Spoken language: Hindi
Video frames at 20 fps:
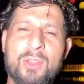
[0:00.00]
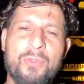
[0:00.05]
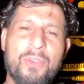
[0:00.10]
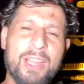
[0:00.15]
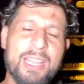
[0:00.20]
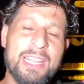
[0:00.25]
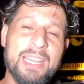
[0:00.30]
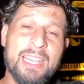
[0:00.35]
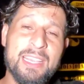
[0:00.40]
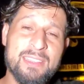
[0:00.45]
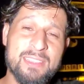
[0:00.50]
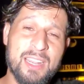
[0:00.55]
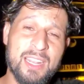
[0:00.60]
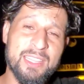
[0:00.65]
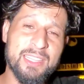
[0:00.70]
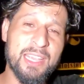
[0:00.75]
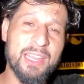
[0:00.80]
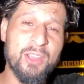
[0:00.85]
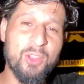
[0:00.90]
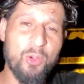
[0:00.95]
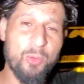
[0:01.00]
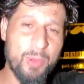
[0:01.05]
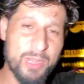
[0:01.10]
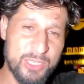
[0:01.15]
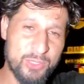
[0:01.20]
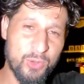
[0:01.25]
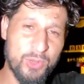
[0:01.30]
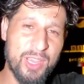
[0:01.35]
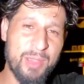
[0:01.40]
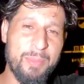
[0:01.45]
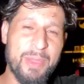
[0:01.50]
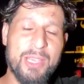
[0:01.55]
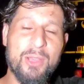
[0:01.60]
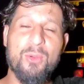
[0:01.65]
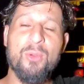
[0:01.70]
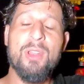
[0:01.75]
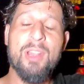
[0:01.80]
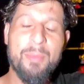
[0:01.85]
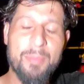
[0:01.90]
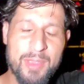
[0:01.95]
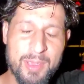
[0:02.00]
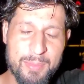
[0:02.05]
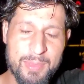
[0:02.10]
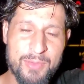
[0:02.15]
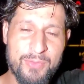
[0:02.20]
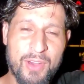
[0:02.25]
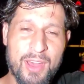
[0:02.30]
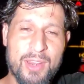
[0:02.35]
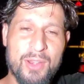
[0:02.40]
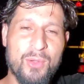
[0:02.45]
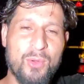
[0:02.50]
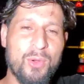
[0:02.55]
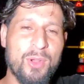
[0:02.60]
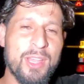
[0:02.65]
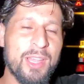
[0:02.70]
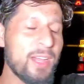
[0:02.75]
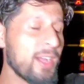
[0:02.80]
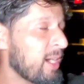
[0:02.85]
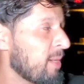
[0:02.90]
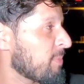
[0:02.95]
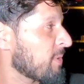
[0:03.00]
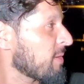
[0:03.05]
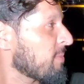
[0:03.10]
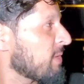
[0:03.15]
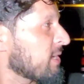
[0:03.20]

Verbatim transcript: तो फाइनली गाइज रात के नौ बज चुके हैं भाई और अभी अभी फ़र्क हो गया अपना